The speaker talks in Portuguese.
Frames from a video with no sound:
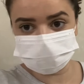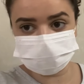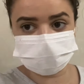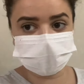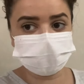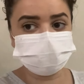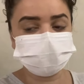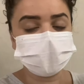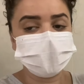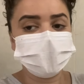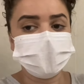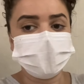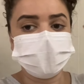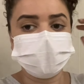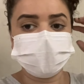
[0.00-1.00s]
né?
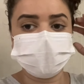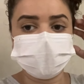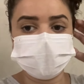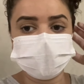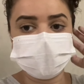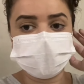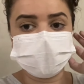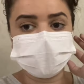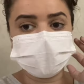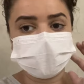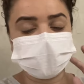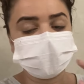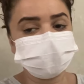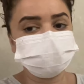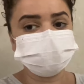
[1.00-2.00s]

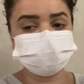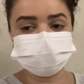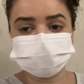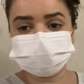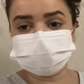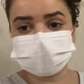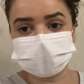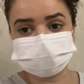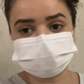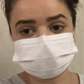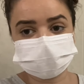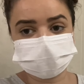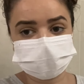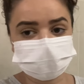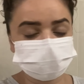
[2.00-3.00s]
E eles são muito
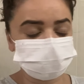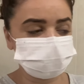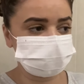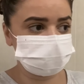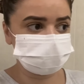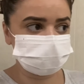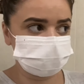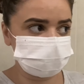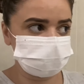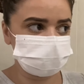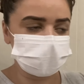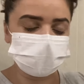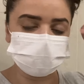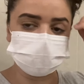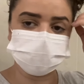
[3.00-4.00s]
chatos aqui, eu fui tentar
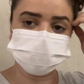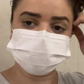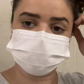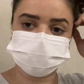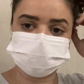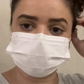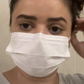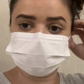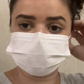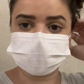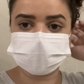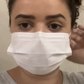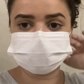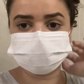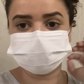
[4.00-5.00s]
filmar algumas coisas,
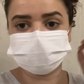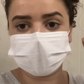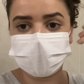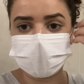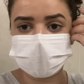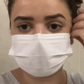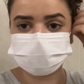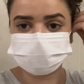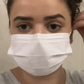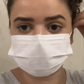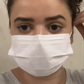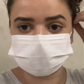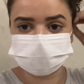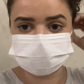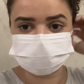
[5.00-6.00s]
mas barraram,
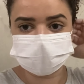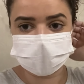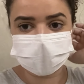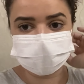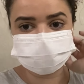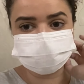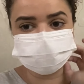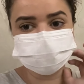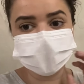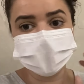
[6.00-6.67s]
não deixaram.